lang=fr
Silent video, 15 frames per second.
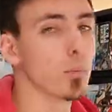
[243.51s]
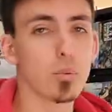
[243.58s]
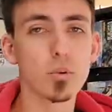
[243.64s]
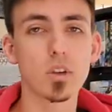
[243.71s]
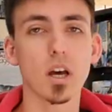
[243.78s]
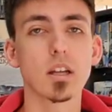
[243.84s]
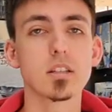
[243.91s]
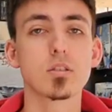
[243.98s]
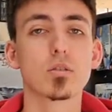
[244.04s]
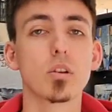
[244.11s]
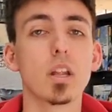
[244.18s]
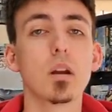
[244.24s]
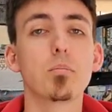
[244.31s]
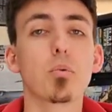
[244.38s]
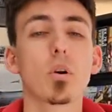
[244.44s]
plus
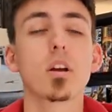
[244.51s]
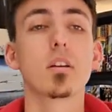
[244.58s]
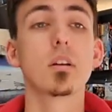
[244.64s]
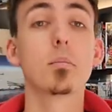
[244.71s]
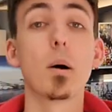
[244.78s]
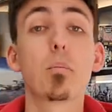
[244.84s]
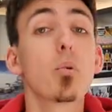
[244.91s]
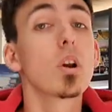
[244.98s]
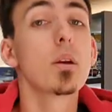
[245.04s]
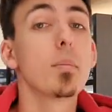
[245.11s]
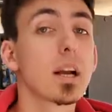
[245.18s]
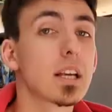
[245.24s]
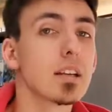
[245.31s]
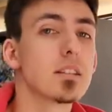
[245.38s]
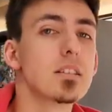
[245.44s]
traditionnelles pour les, bah, pour les
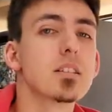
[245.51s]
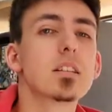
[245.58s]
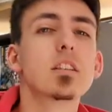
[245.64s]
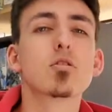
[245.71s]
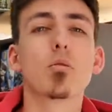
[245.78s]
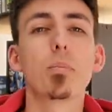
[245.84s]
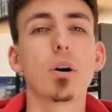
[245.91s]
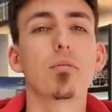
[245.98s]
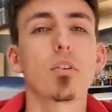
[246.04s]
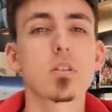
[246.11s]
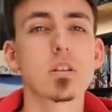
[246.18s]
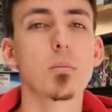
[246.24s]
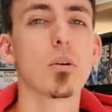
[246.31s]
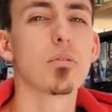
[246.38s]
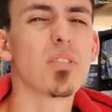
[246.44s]
maquettistes qui sont pas
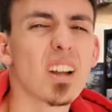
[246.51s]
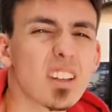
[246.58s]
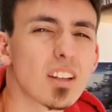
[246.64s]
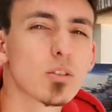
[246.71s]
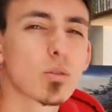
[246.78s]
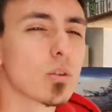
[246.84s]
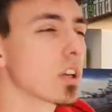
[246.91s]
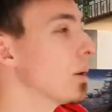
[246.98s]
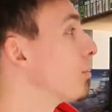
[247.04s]
forcément fans des trucs un